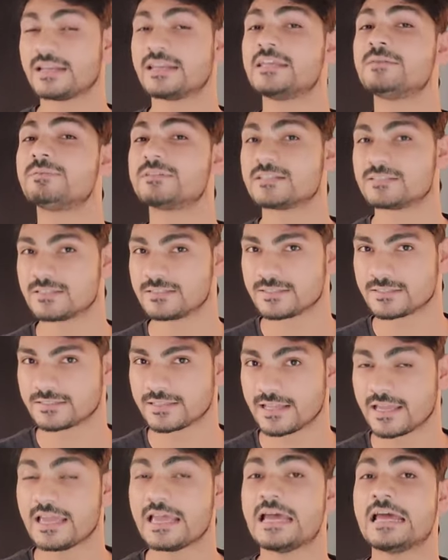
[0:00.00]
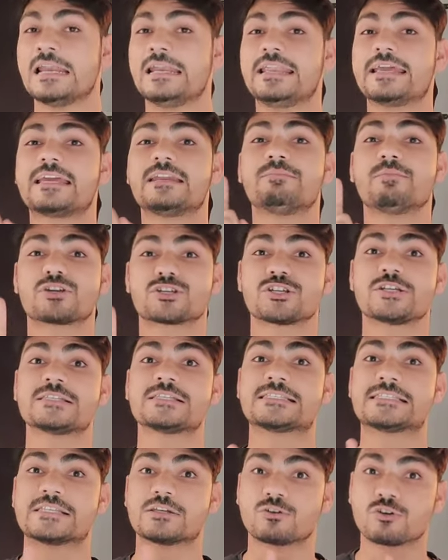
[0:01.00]
है नहीं पता चल सकता है लेकिन मशीन
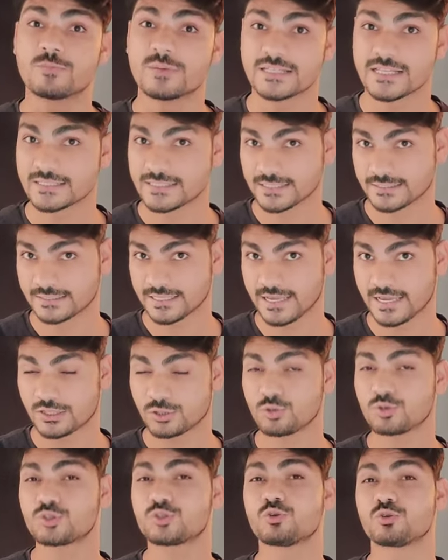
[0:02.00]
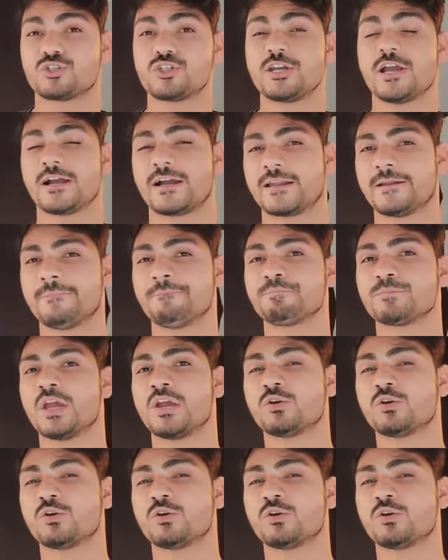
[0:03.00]
ज़रूर बता सकता है तो सोचिए अगर